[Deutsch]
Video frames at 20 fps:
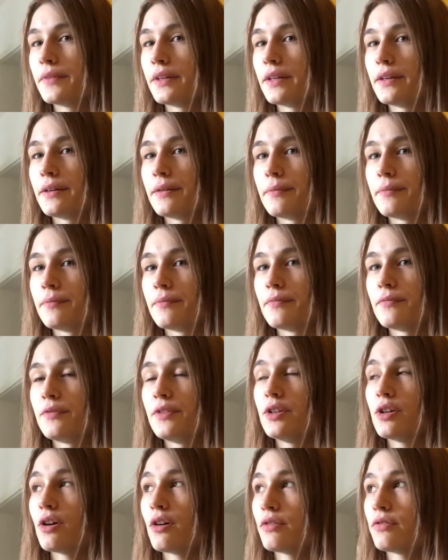ähm,
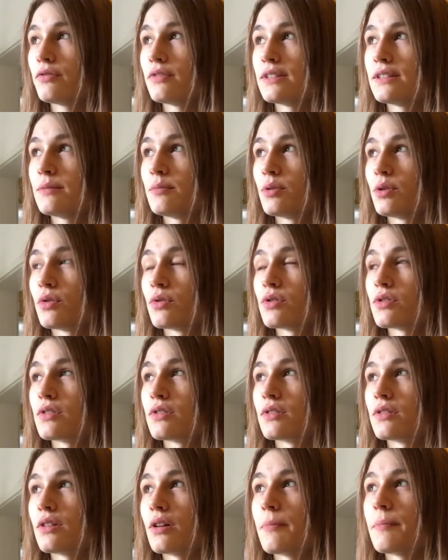wie oft wir sie
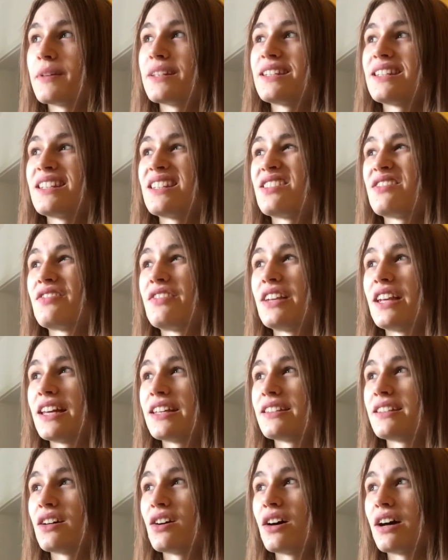benutzen, ob man sie sich
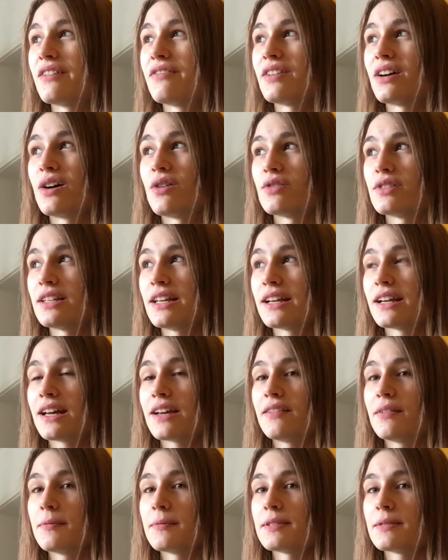vielleicht auch einfach ausleihen
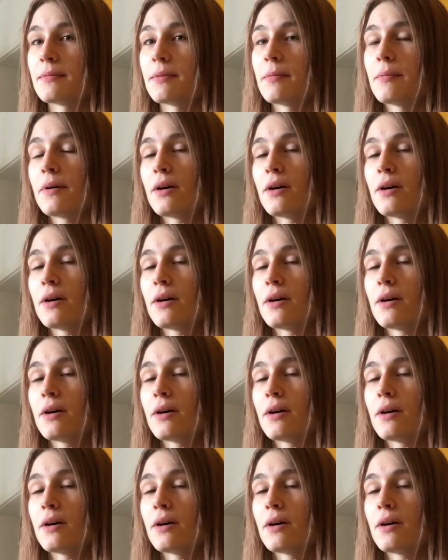kann, wenn man sie mal